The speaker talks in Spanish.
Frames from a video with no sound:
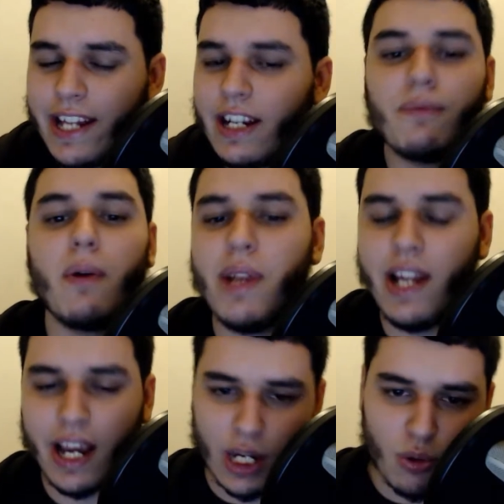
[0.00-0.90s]

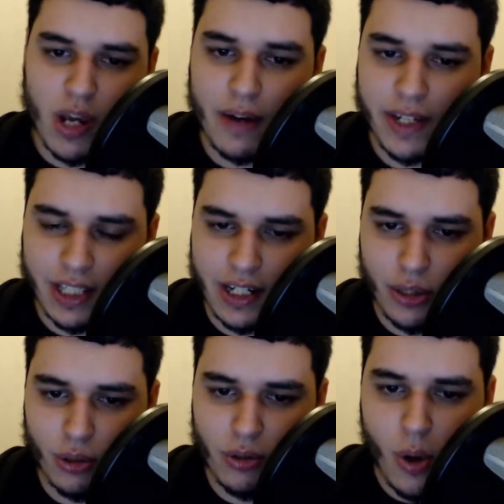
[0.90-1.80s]
familia que nunca había
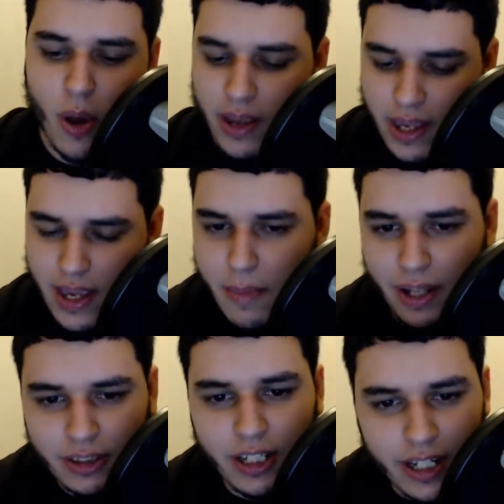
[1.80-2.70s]
tenido y
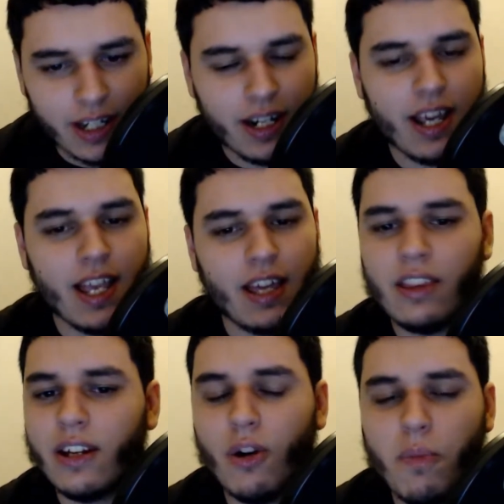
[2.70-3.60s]
mantenerla y
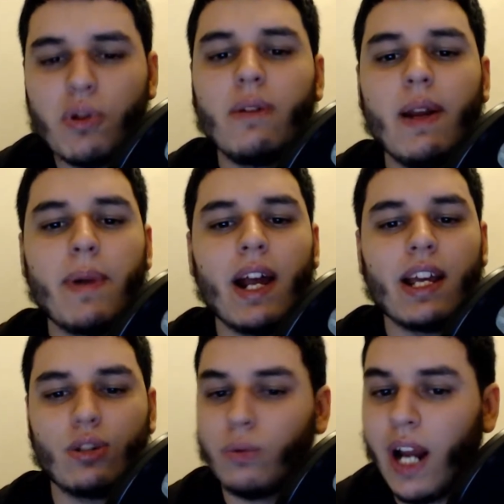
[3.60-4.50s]
hacer lo posible para que
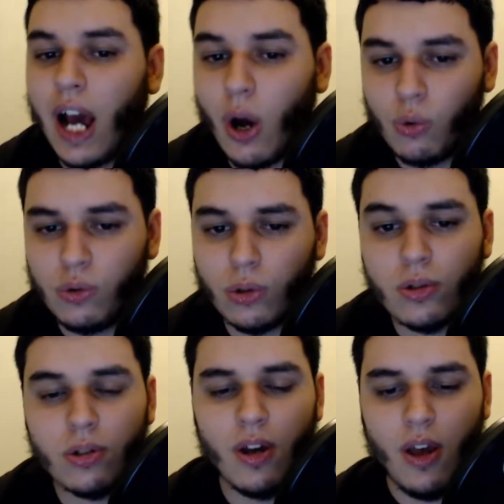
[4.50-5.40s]
estuvieran juntos,